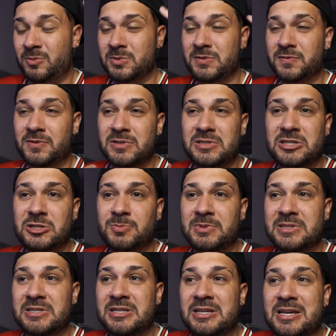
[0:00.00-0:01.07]
Como se fosse, tipo
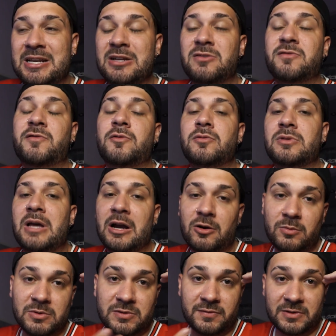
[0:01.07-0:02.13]
assim, querendo voltar.
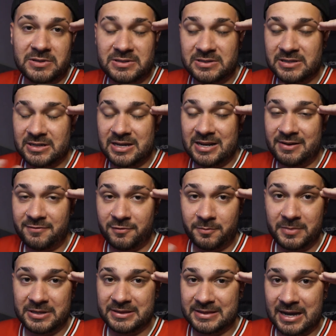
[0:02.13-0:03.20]
Como se fosse você querer
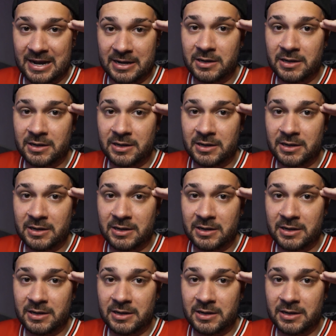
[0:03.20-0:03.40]
vomitar,